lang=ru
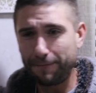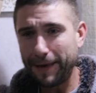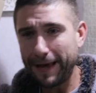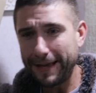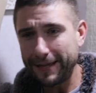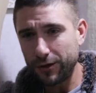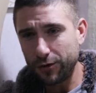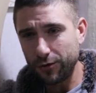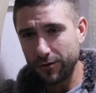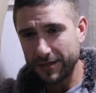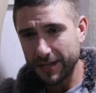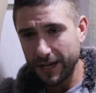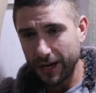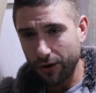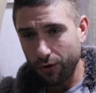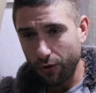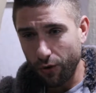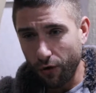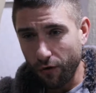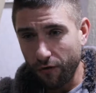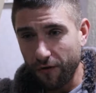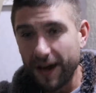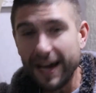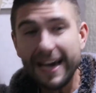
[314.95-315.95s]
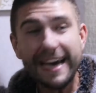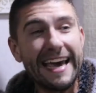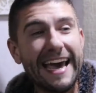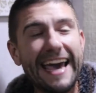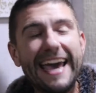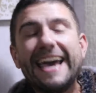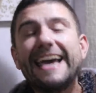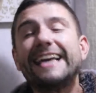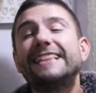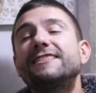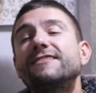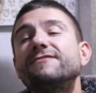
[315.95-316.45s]
5 рюкзаков,
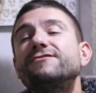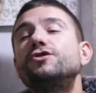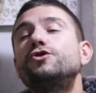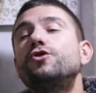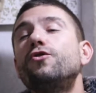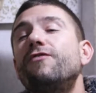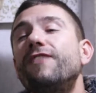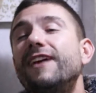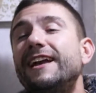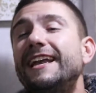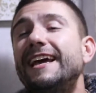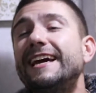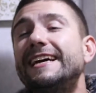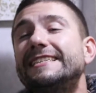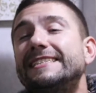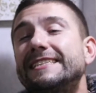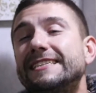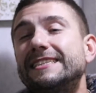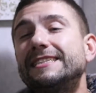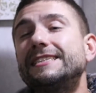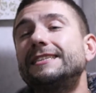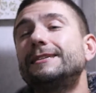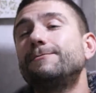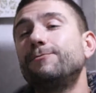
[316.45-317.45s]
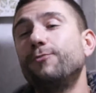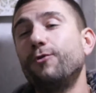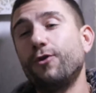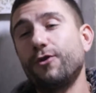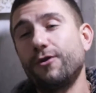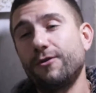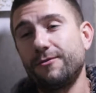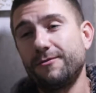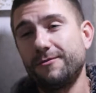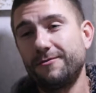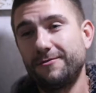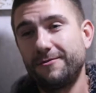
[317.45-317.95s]
и это все валяется до сих
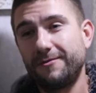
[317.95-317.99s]
пор.